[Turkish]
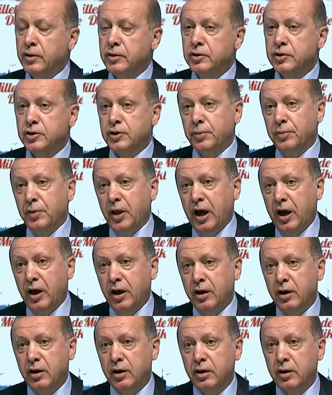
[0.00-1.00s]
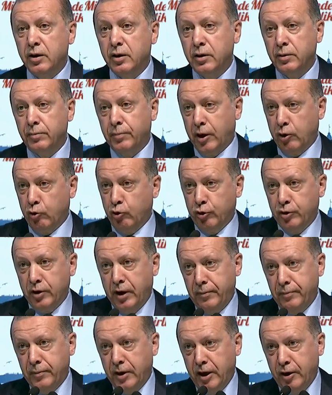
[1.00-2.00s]
Şimdi bak
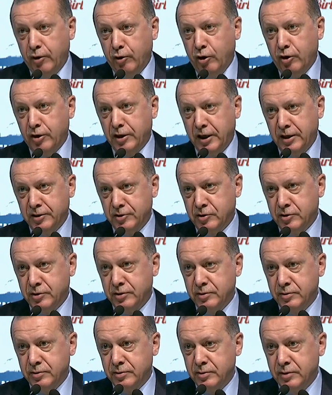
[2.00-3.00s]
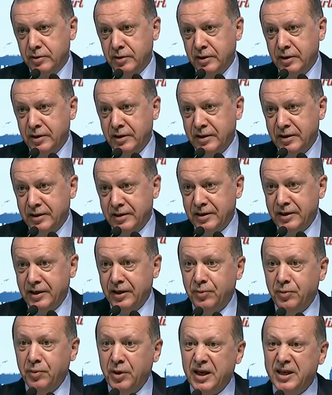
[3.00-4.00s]
oradan bağırıyor genç.
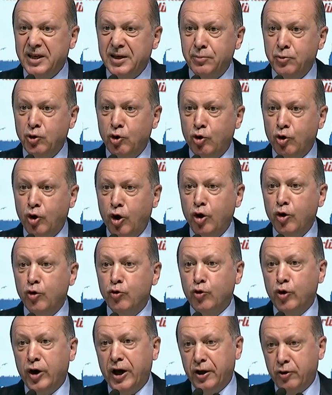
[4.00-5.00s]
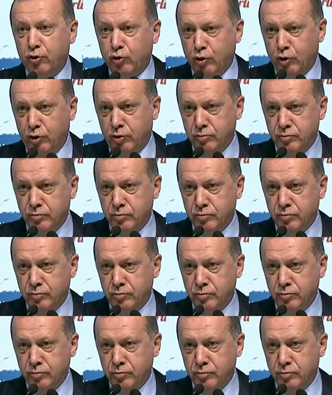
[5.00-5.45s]
22 milyon üye diyor.